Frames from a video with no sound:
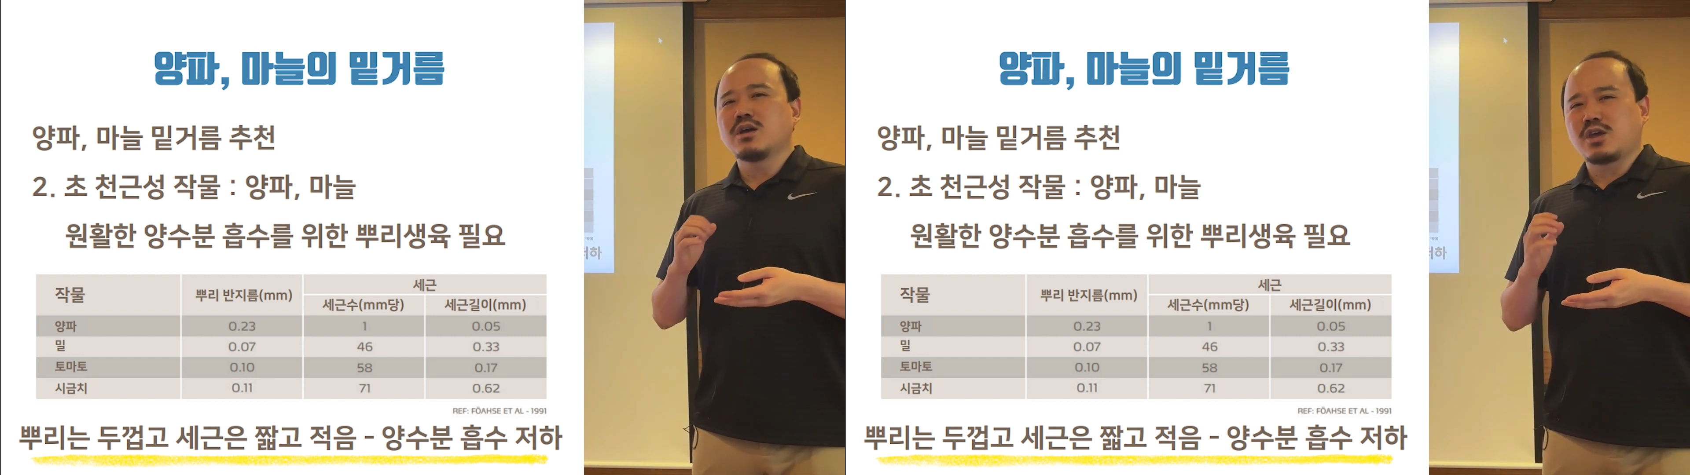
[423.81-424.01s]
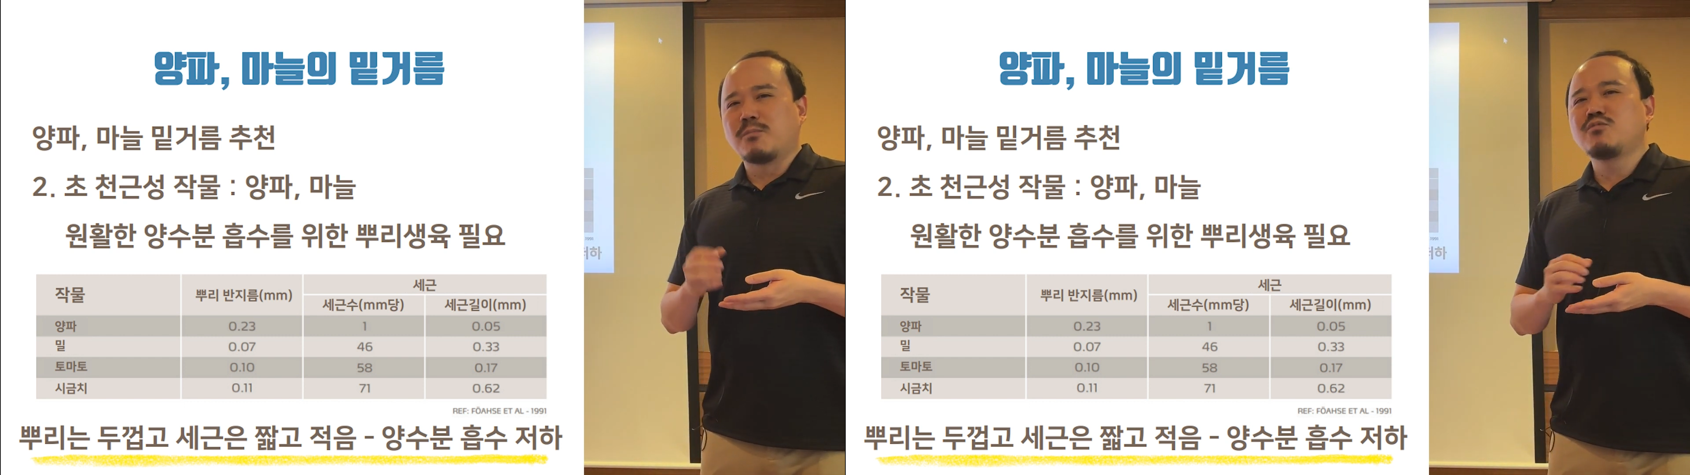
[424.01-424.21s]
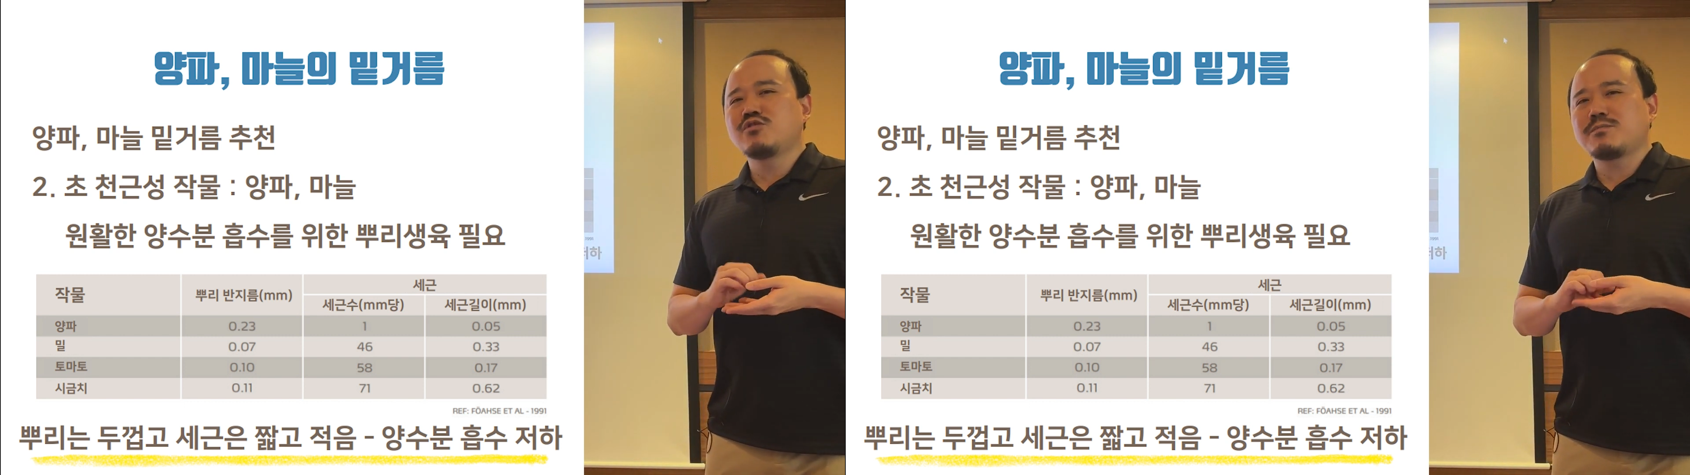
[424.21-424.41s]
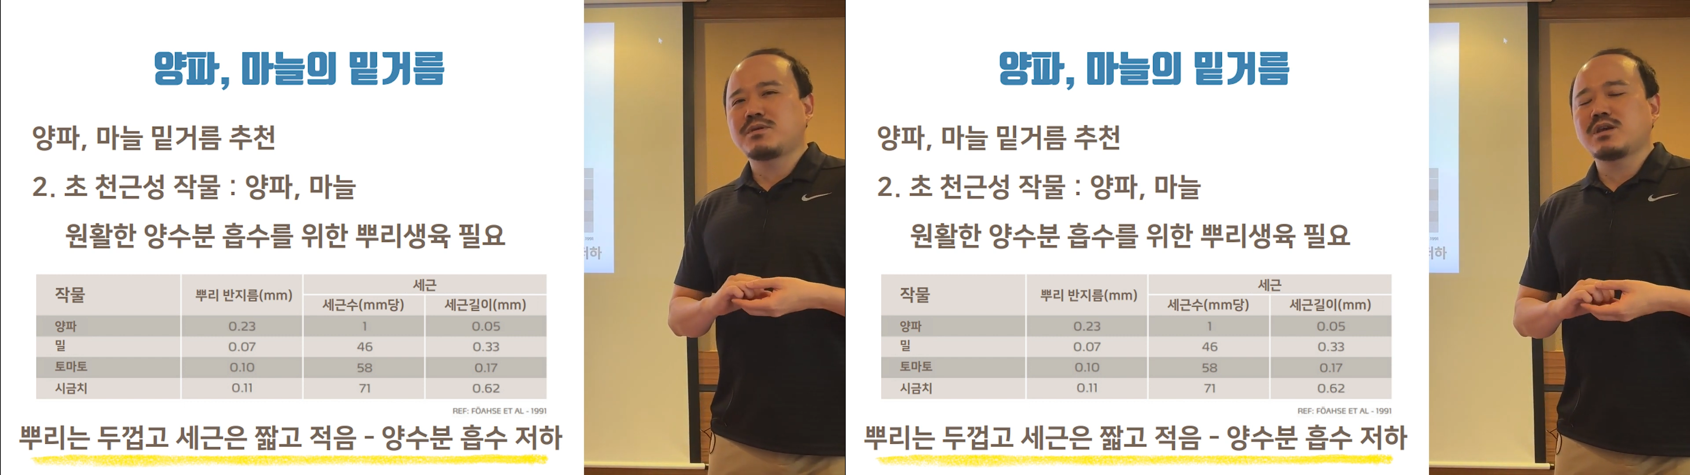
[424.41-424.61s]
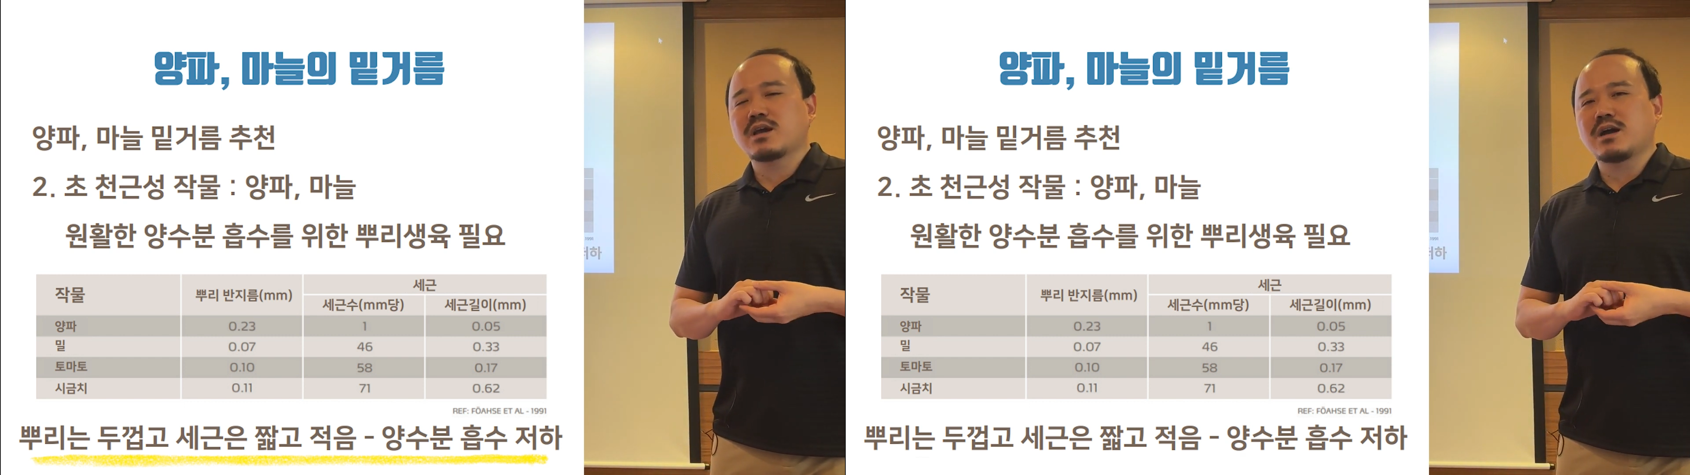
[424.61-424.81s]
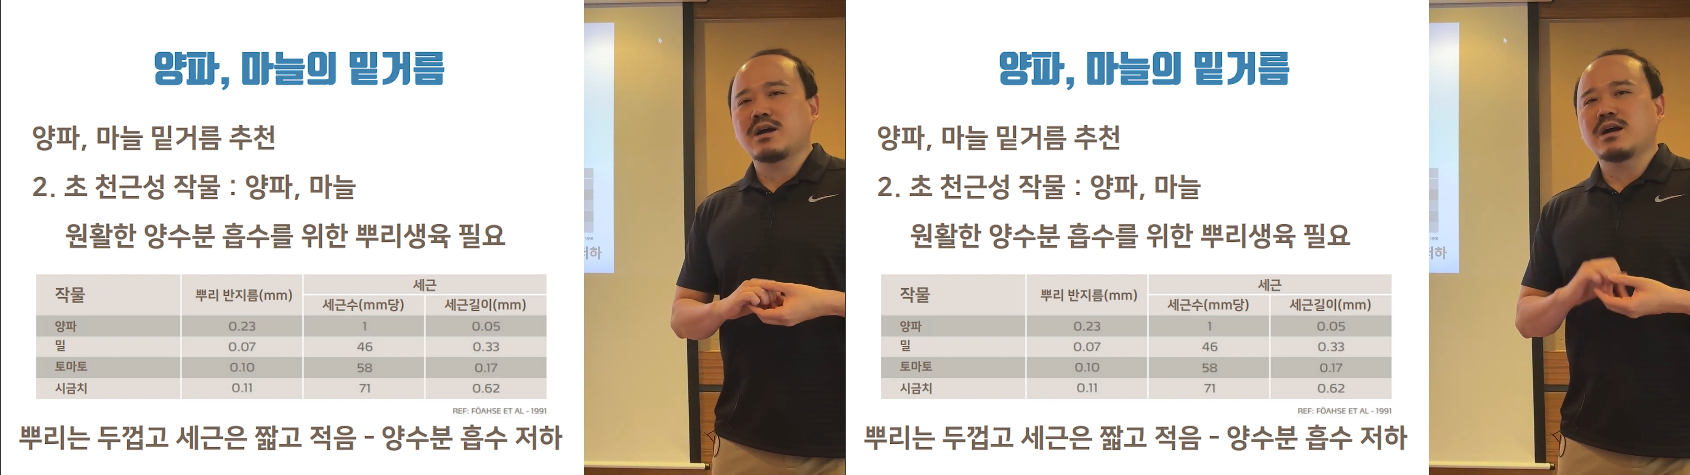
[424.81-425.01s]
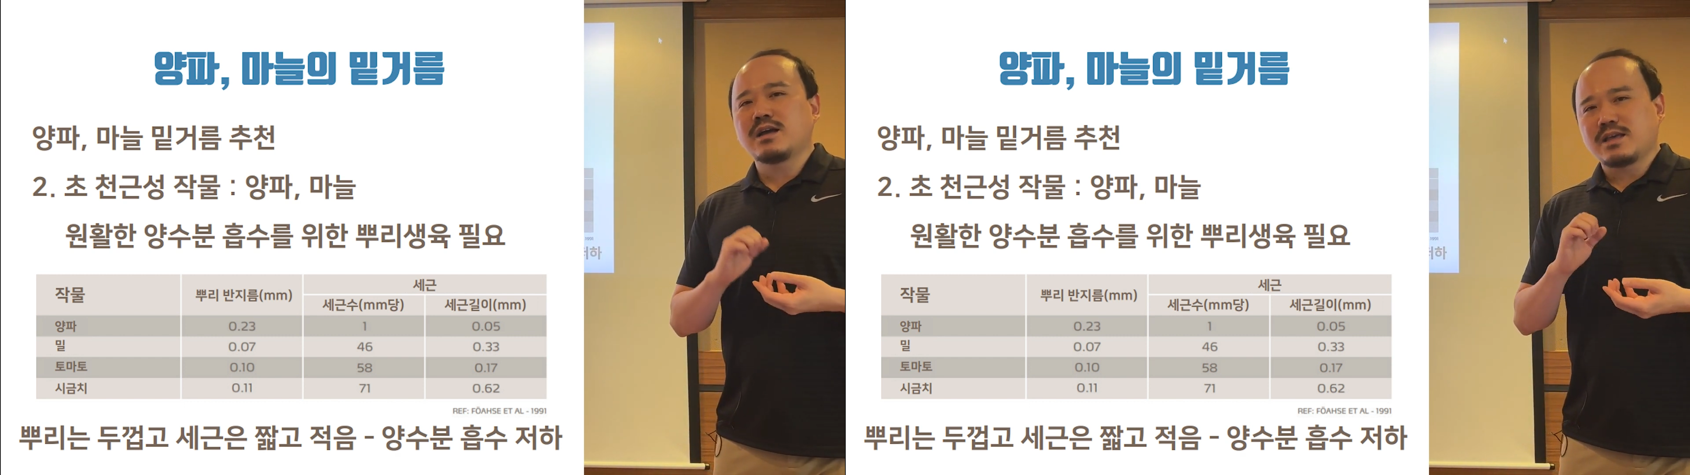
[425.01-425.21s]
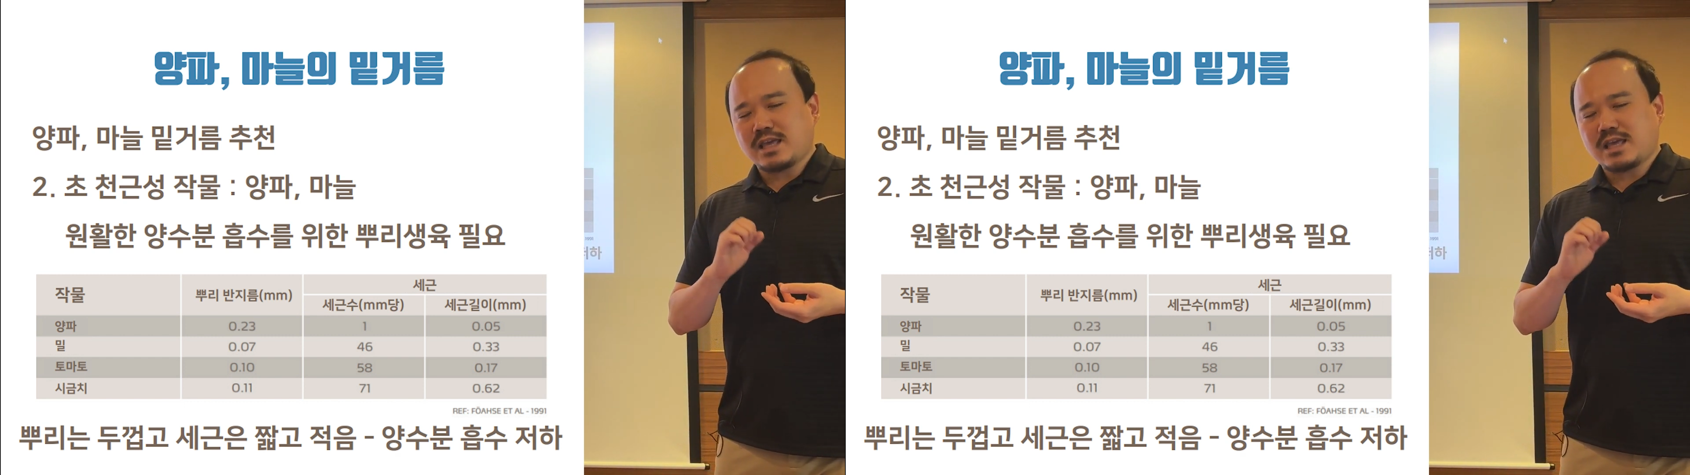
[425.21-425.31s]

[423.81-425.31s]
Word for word: 염류의 피해가